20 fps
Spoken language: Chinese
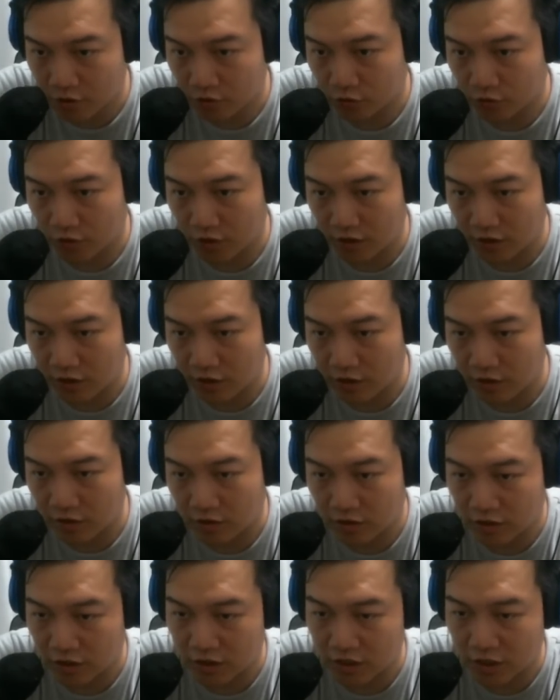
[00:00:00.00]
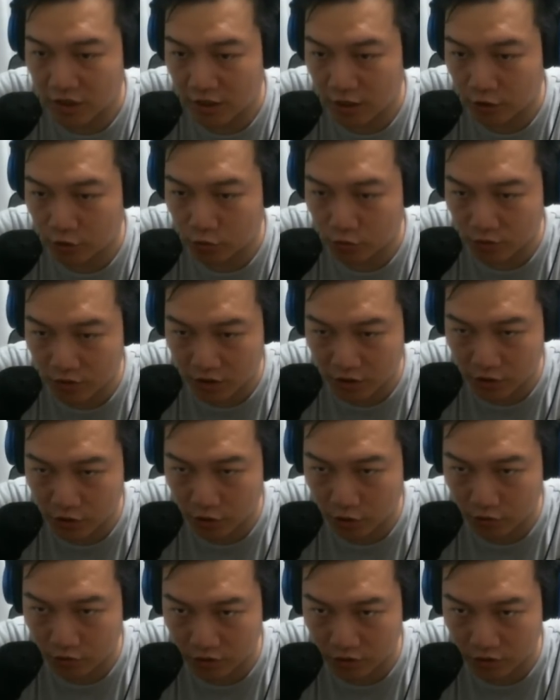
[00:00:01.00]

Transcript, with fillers: 所以秦葛雷出现之后，